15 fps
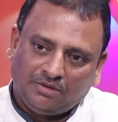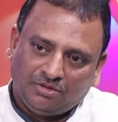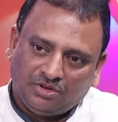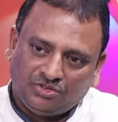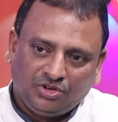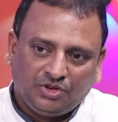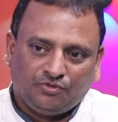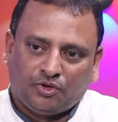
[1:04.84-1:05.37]

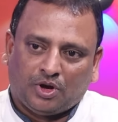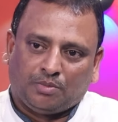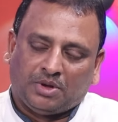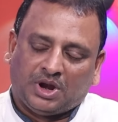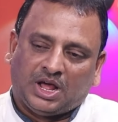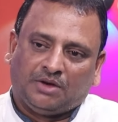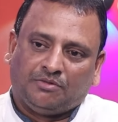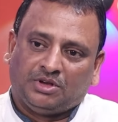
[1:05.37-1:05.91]
లాంగ్వేజ్
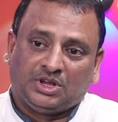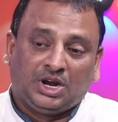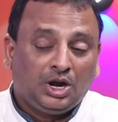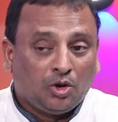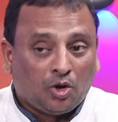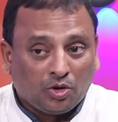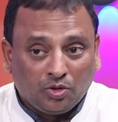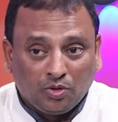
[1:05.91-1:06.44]
ఇన్ఫార్మల్ లాంగ్వేజ్
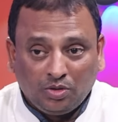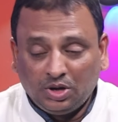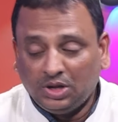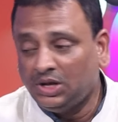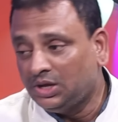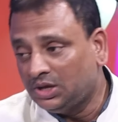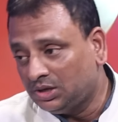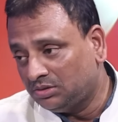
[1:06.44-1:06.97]
అండ్ నాట్
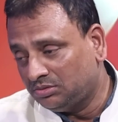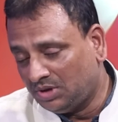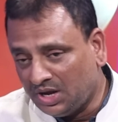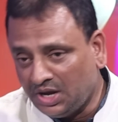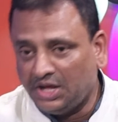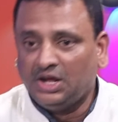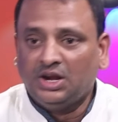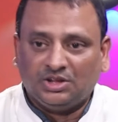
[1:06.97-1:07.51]
ఓన్లీ
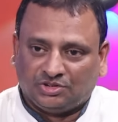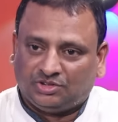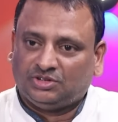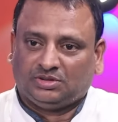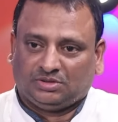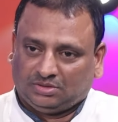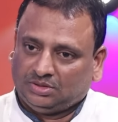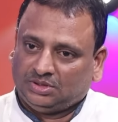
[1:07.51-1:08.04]
ఇన్
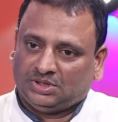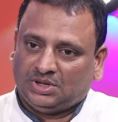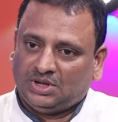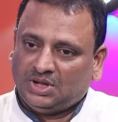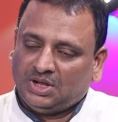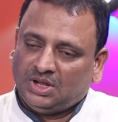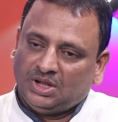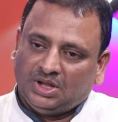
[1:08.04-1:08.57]
ఇంగ్లీష్
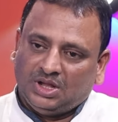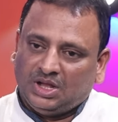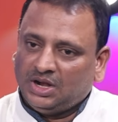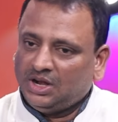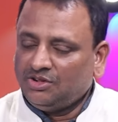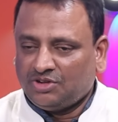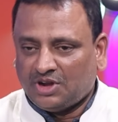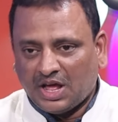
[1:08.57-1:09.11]

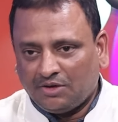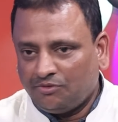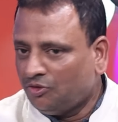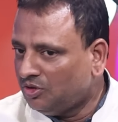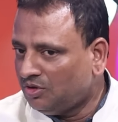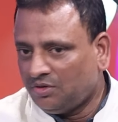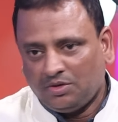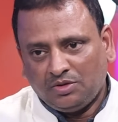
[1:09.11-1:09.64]
ఇంగ్లీష్
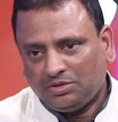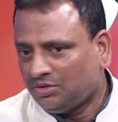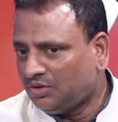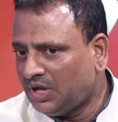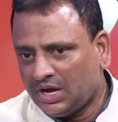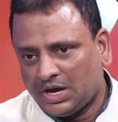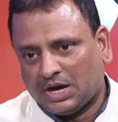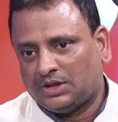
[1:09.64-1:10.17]

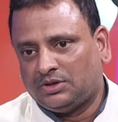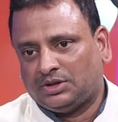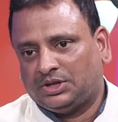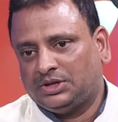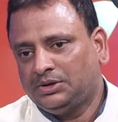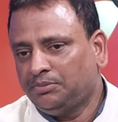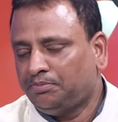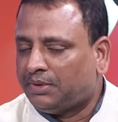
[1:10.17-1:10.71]
లాంగ్వేజ్లోనే కాదు
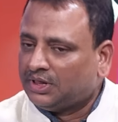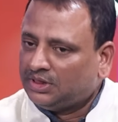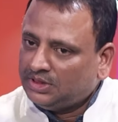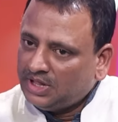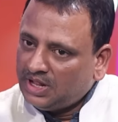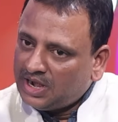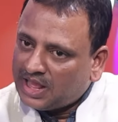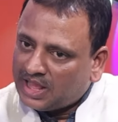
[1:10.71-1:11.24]
అది
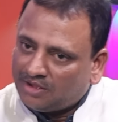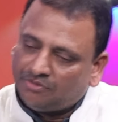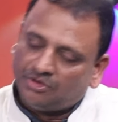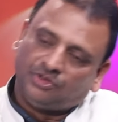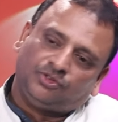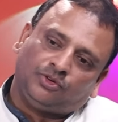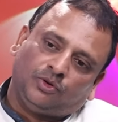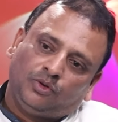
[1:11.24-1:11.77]
ప్రతి
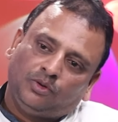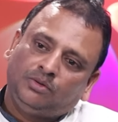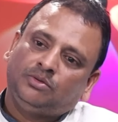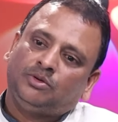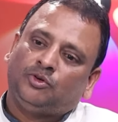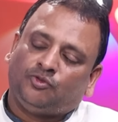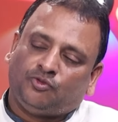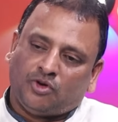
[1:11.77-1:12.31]
లాంగ్వేజ్లో
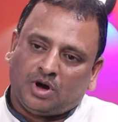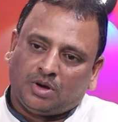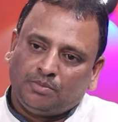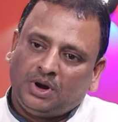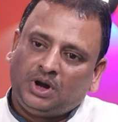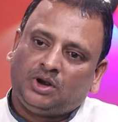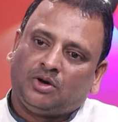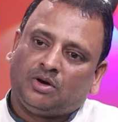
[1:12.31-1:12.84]

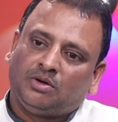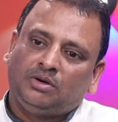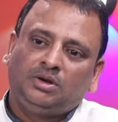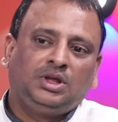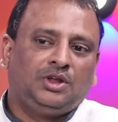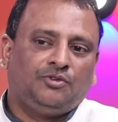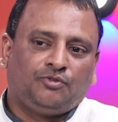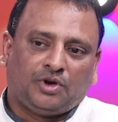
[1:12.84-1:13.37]
ఫార్మల్ టాక్
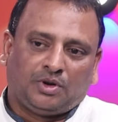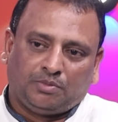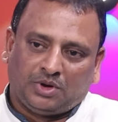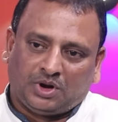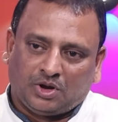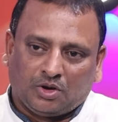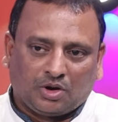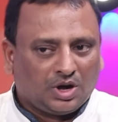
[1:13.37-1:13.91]

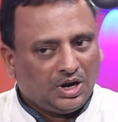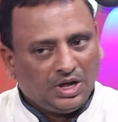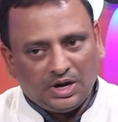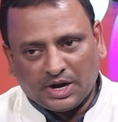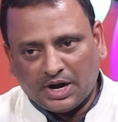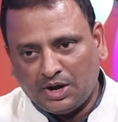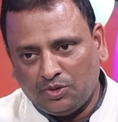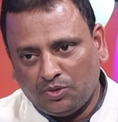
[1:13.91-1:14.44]
ఇన్ఫార్మల్ టాక్ అని
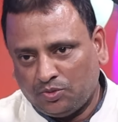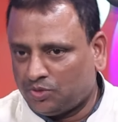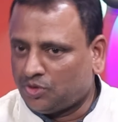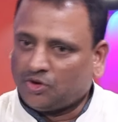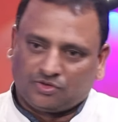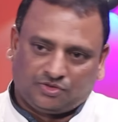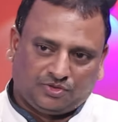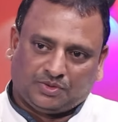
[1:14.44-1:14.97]
రెండు
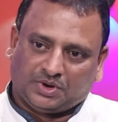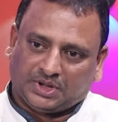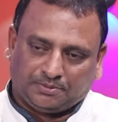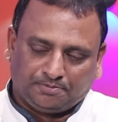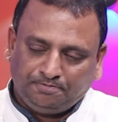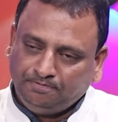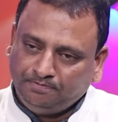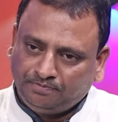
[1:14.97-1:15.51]
టాక్స్ ఉంటాయి